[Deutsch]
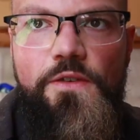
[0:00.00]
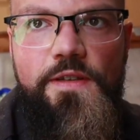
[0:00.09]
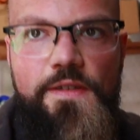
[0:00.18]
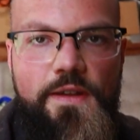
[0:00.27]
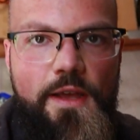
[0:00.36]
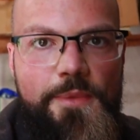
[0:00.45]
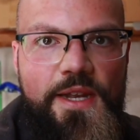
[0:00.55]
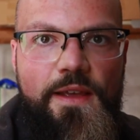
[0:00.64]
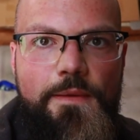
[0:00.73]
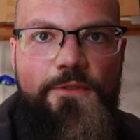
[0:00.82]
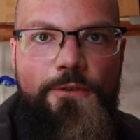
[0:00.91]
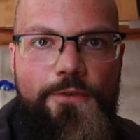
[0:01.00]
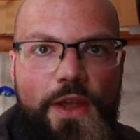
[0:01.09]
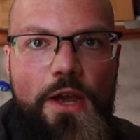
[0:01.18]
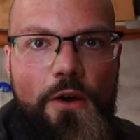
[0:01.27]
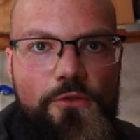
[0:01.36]
solltest du da mit deinem
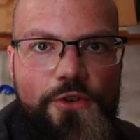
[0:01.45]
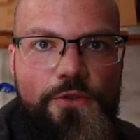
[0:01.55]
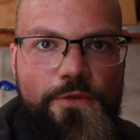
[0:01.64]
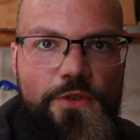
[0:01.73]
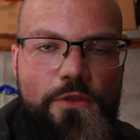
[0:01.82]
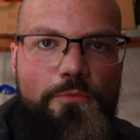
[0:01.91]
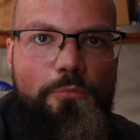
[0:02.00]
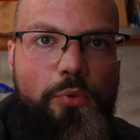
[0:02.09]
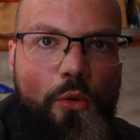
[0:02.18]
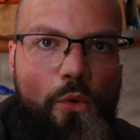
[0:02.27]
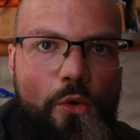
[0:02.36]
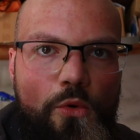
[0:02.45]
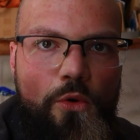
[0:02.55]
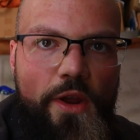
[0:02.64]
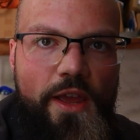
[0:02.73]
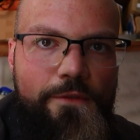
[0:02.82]
Finger auch schon irgendwie so eine
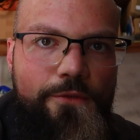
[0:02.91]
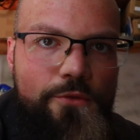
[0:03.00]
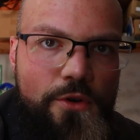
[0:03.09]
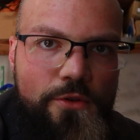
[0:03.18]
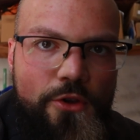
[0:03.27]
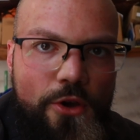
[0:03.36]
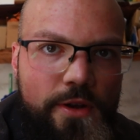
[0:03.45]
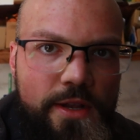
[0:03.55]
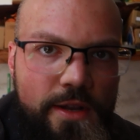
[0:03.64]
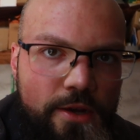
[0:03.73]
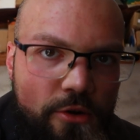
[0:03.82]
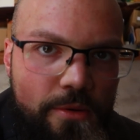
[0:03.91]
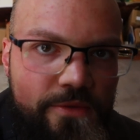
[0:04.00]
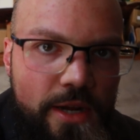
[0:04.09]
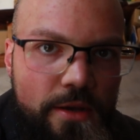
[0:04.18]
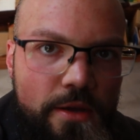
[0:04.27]
Bohrung erfüllen können in der
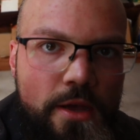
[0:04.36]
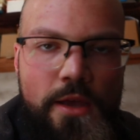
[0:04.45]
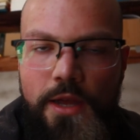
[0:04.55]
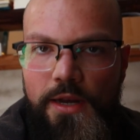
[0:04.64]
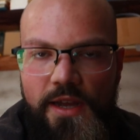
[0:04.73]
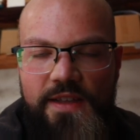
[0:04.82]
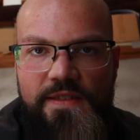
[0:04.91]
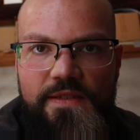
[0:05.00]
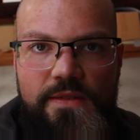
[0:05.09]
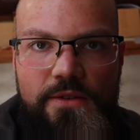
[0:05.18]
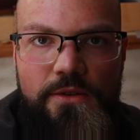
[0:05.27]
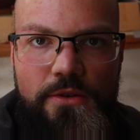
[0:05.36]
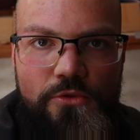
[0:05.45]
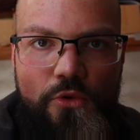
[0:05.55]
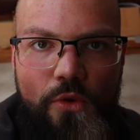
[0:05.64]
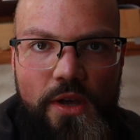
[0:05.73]
Kurbelwelle. Dann kannst du diesen
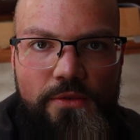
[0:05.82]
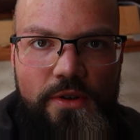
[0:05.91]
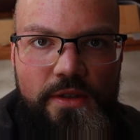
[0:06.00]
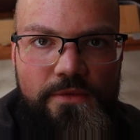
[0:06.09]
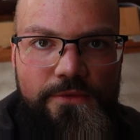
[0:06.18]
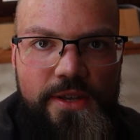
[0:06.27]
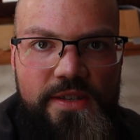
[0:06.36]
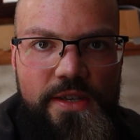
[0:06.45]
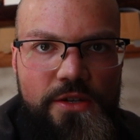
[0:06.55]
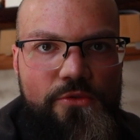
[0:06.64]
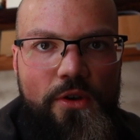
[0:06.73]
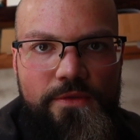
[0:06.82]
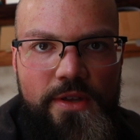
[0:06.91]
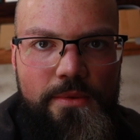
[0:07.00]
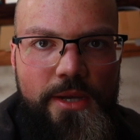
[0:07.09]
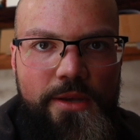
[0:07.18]
Dorn oder diesen Fixierdorn,
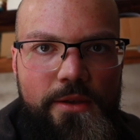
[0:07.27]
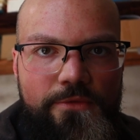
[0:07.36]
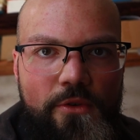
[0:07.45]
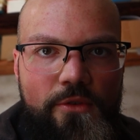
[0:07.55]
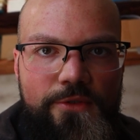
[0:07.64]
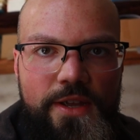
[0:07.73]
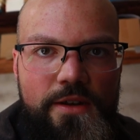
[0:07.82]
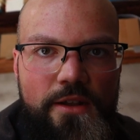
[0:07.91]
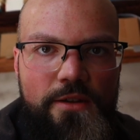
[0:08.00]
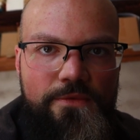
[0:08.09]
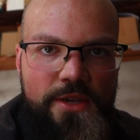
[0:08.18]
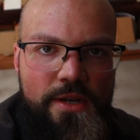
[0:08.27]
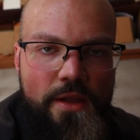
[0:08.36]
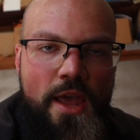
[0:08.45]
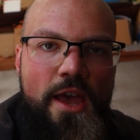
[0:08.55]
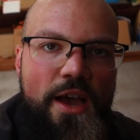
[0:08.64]
wie er bei VW genannt
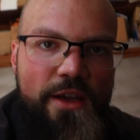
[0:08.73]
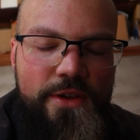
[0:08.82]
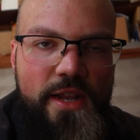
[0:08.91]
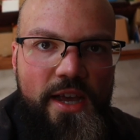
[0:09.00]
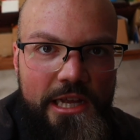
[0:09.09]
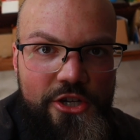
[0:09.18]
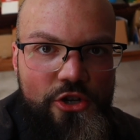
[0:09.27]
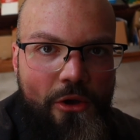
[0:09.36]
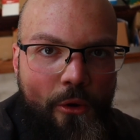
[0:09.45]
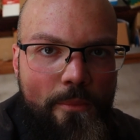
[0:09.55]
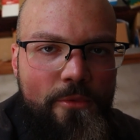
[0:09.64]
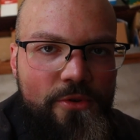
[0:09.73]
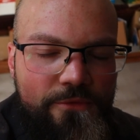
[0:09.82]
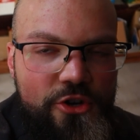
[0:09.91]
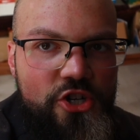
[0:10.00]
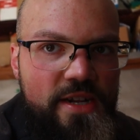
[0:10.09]
wird, einfach da reinschrauben und
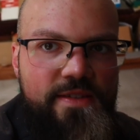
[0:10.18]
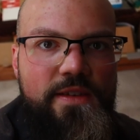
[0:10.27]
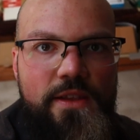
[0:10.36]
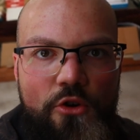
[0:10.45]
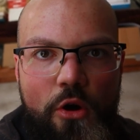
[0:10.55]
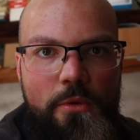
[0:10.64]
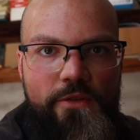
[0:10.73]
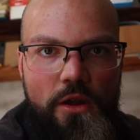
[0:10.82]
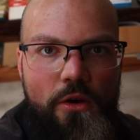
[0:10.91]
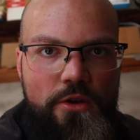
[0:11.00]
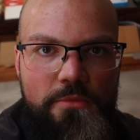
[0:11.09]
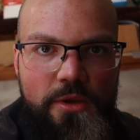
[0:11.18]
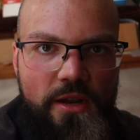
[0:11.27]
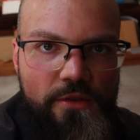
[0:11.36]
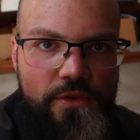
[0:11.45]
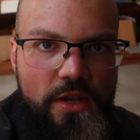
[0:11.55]
dann verstellt sich die Kurbelwelle auch nicht
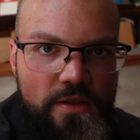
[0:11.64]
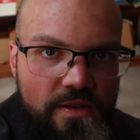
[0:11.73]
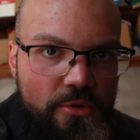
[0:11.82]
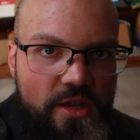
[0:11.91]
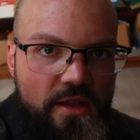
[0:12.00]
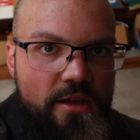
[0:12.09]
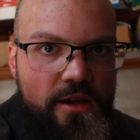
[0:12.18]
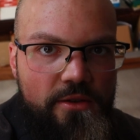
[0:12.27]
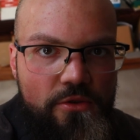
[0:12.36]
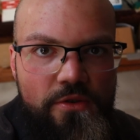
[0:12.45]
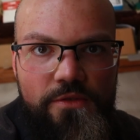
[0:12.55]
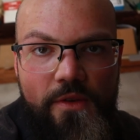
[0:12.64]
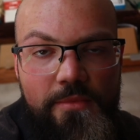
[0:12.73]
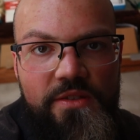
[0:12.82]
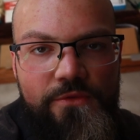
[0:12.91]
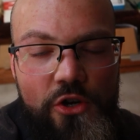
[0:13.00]
mehr. Das finde ich ziemlich genial gelöst, weil
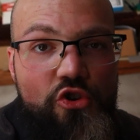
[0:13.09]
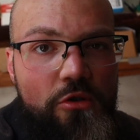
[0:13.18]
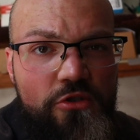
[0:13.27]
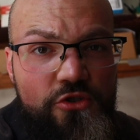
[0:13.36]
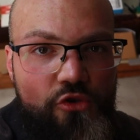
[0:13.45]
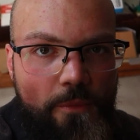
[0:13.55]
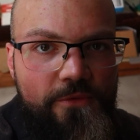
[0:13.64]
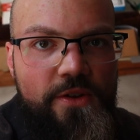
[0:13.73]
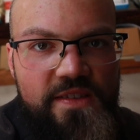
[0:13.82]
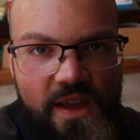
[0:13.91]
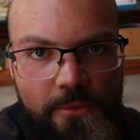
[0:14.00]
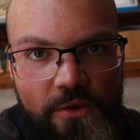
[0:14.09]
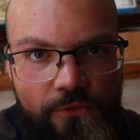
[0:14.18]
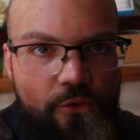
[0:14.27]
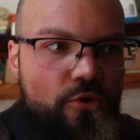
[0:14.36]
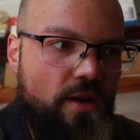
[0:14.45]
man diesen Verschlussstopfen erst einmal
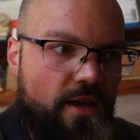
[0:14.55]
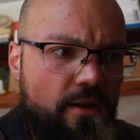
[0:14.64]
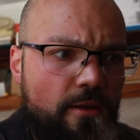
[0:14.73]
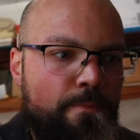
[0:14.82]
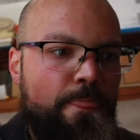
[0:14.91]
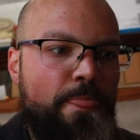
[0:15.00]
gefunden hat.